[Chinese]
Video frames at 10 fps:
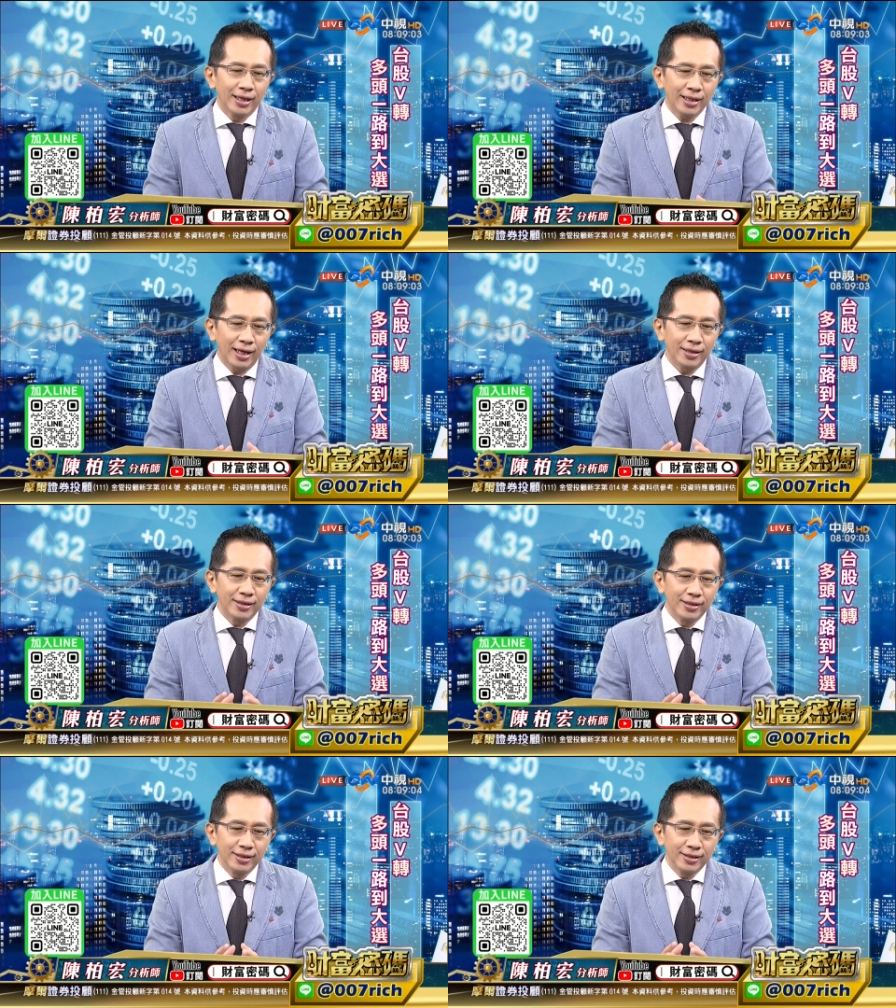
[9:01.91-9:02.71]
那
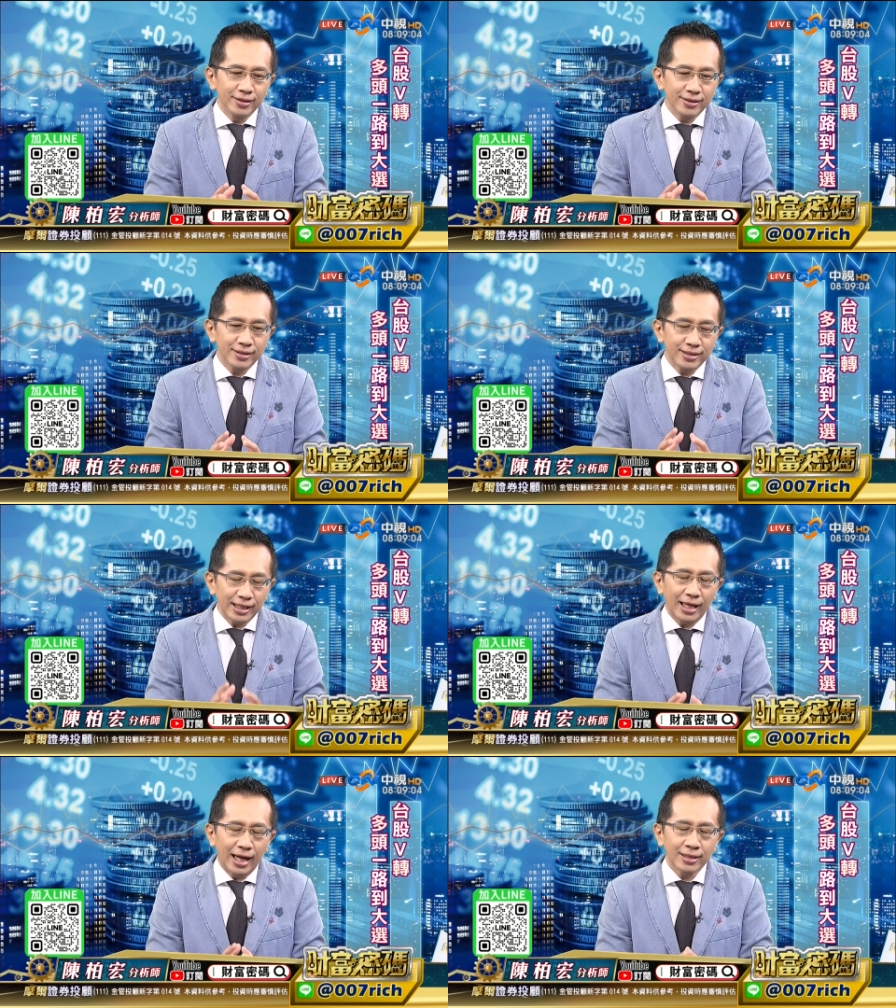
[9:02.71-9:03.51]

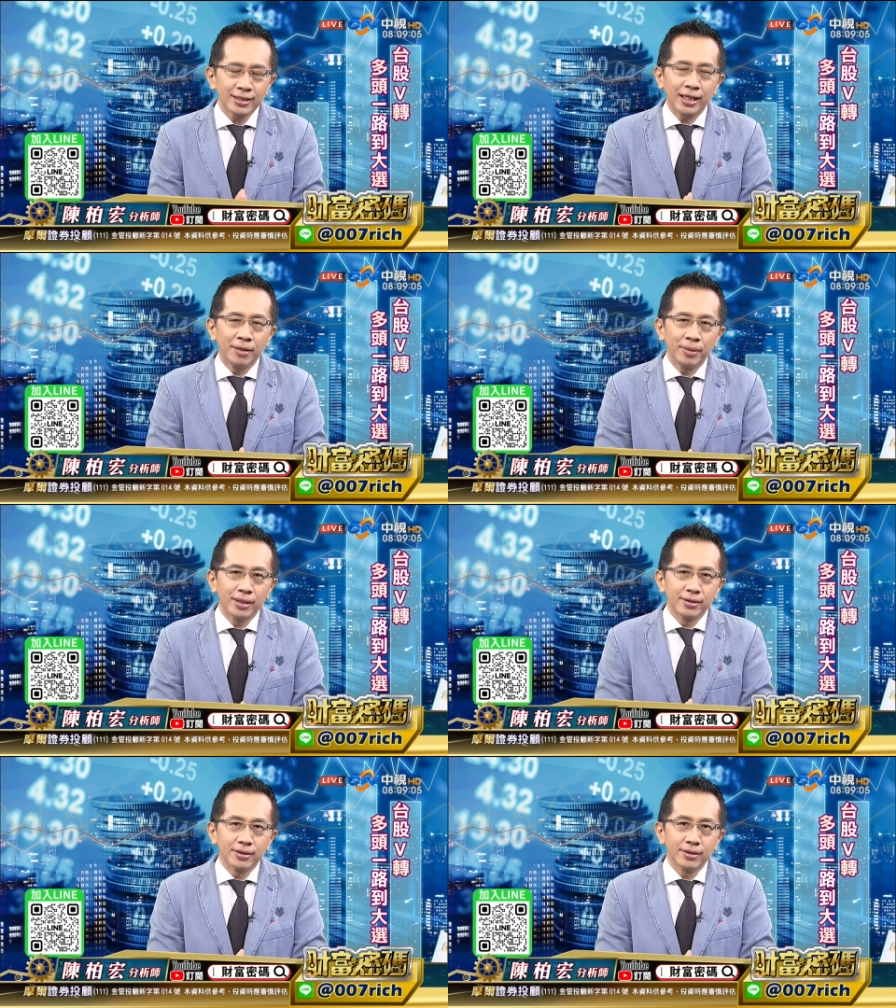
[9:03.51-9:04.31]
这个行情里
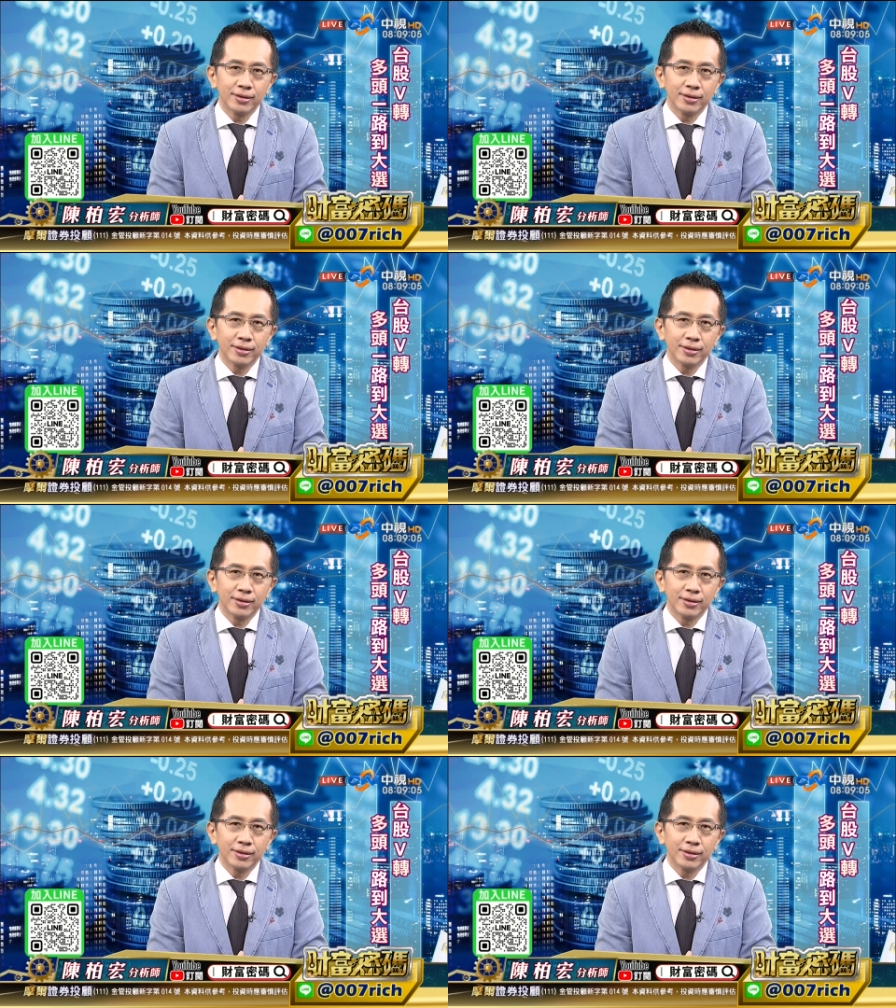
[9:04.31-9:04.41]
面